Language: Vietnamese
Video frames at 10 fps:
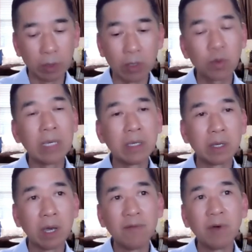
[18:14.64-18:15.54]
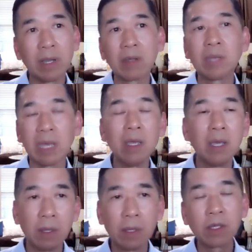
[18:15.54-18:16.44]
sẽ xoay cho nó, và
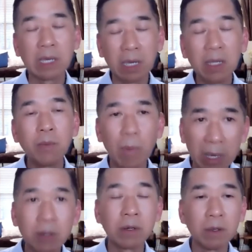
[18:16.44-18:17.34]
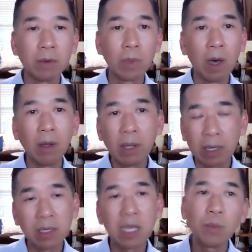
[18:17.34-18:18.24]
nó sẽ getting better. Đó là
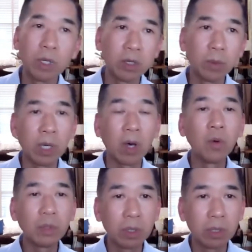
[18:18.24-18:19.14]
cái cách mà Jimmy coach